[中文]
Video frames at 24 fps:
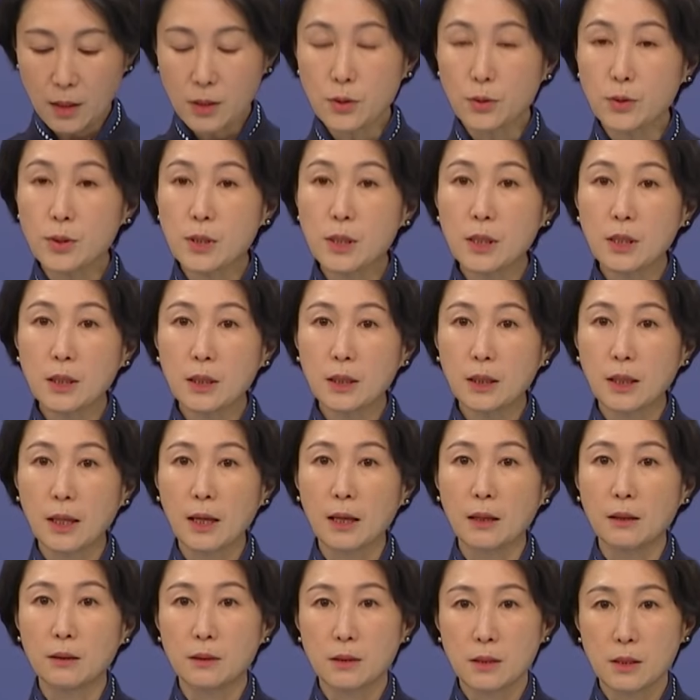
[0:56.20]
一九七一
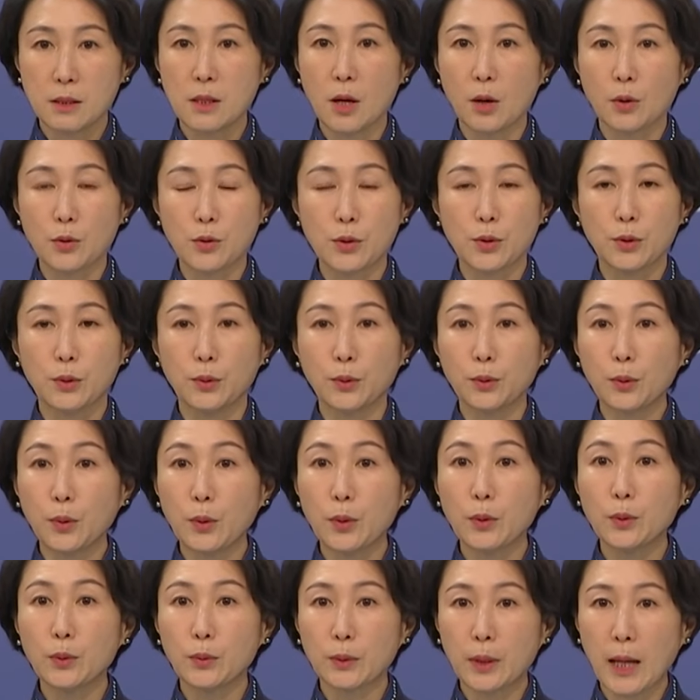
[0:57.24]
年，小球
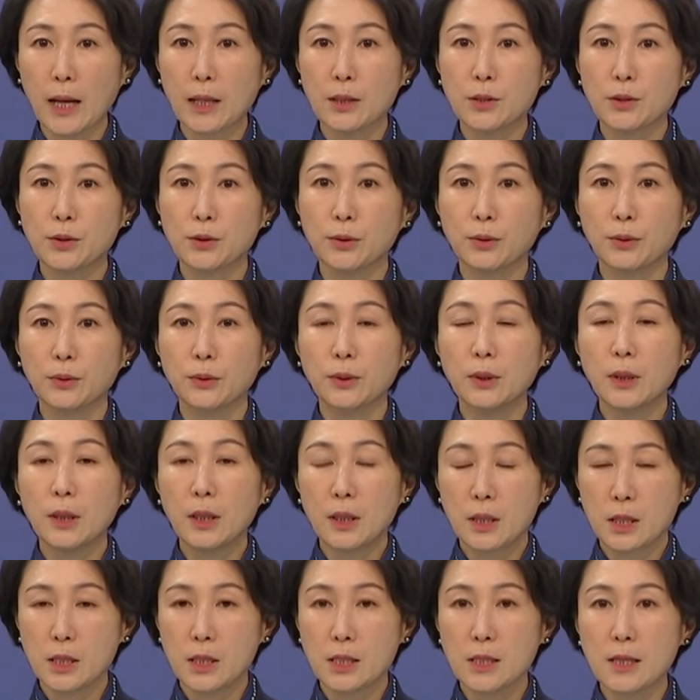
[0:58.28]
推动大球，
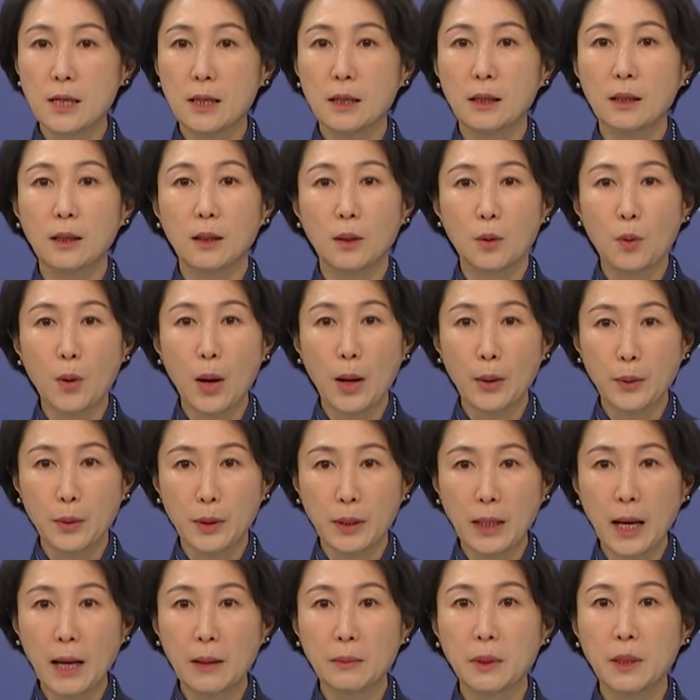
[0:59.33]
实现了跨
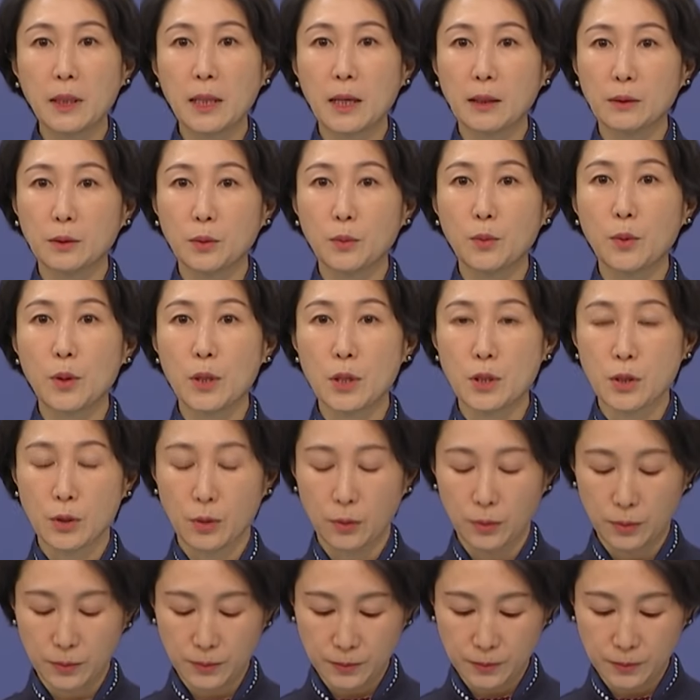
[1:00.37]
越太平洋的握手；